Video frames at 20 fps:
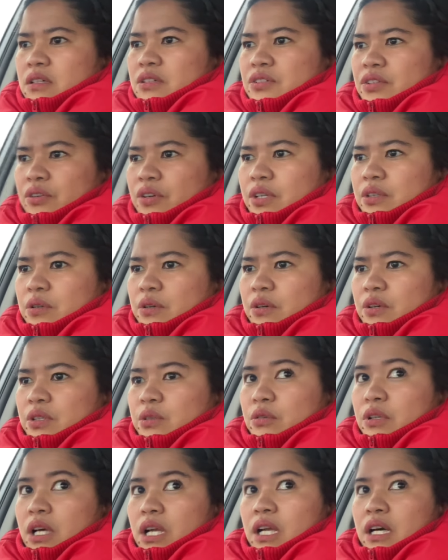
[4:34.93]
So ito,
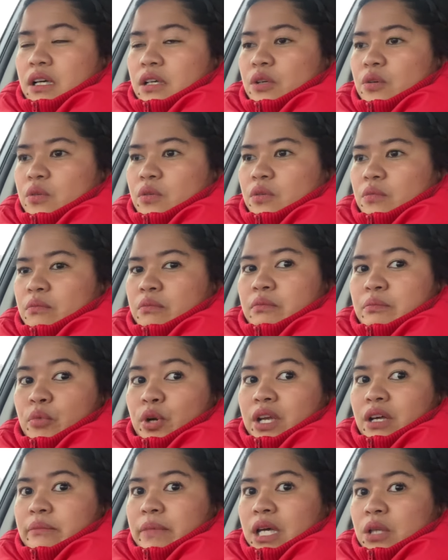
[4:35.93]
ito na lang yung
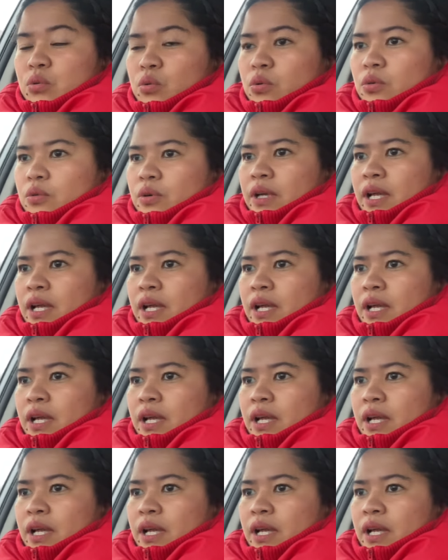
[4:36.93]
pwedeng maitulong